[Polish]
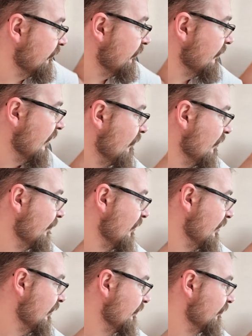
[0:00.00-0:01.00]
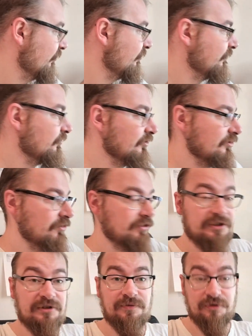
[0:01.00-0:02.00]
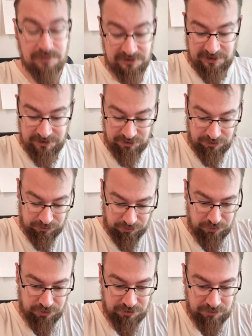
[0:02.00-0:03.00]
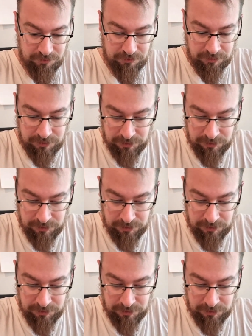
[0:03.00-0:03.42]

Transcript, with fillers: co miałem, ale to, to wszystko też w sumie zależy od gustu.